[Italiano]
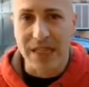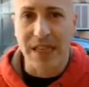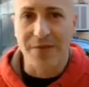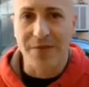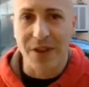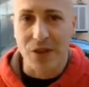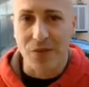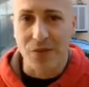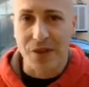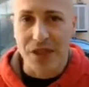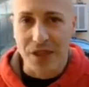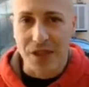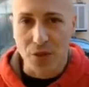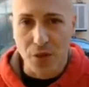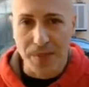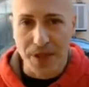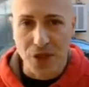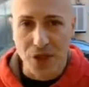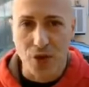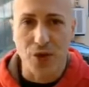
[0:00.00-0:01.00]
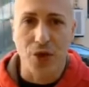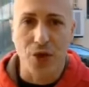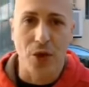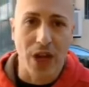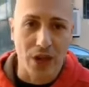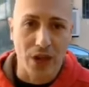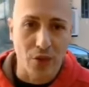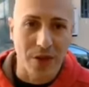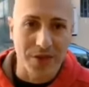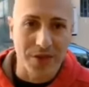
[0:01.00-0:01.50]
E ha salvato 22
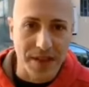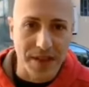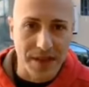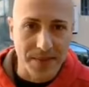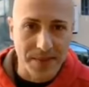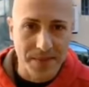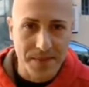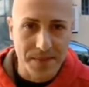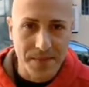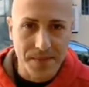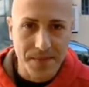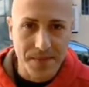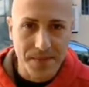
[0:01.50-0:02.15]
persone con la sua vita.